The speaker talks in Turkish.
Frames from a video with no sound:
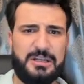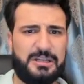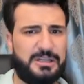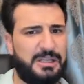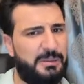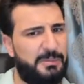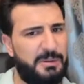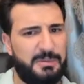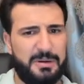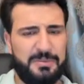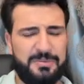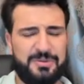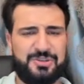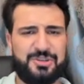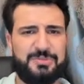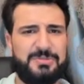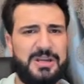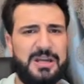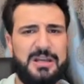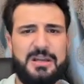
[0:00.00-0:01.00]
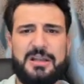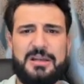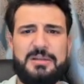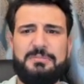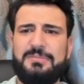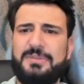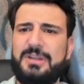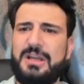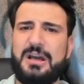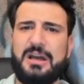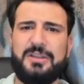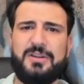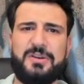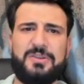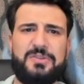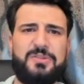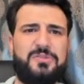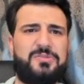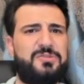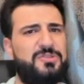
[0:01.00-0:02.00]
Tamam abicim gelelim. Ne
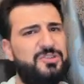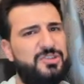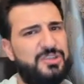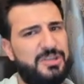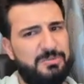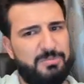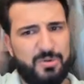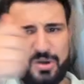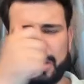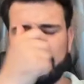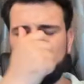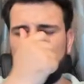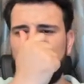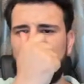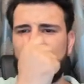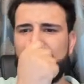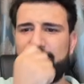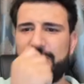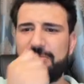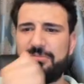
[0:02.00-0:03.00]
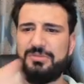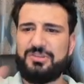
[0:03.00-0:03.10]
kadar diyorsun? İşte bu kadar diyorum.